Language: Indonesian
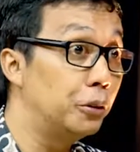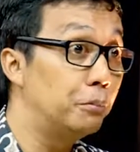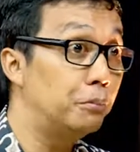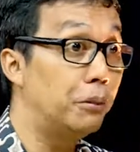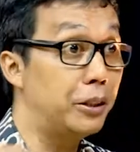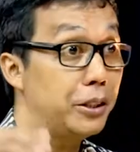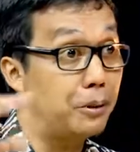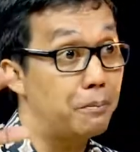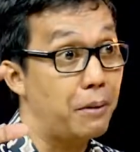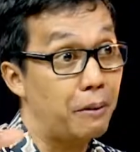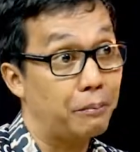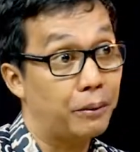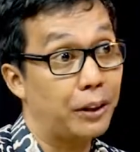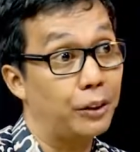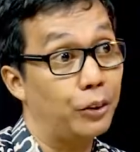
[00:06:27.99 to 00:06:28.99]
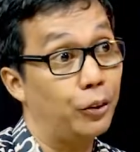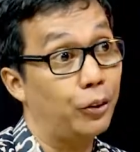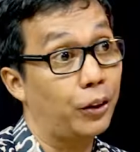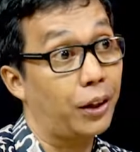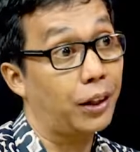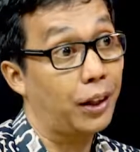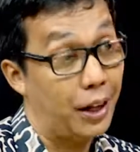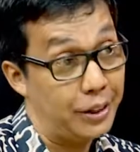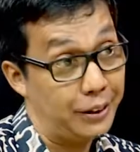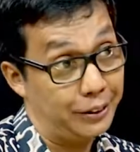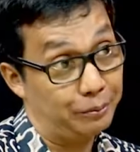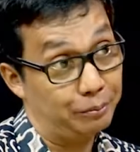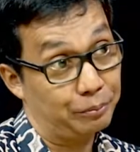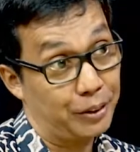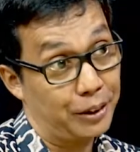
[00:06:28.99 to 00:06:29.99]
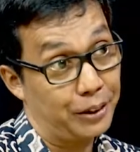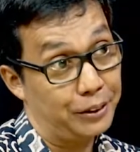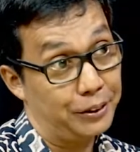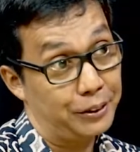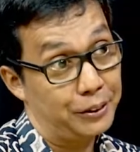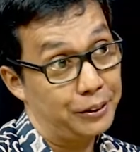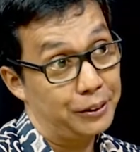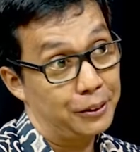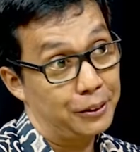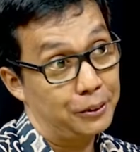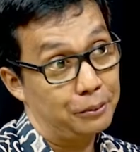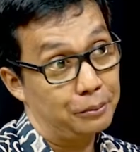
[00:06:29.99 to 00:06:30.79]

menyebabkan orang lain ya hmm.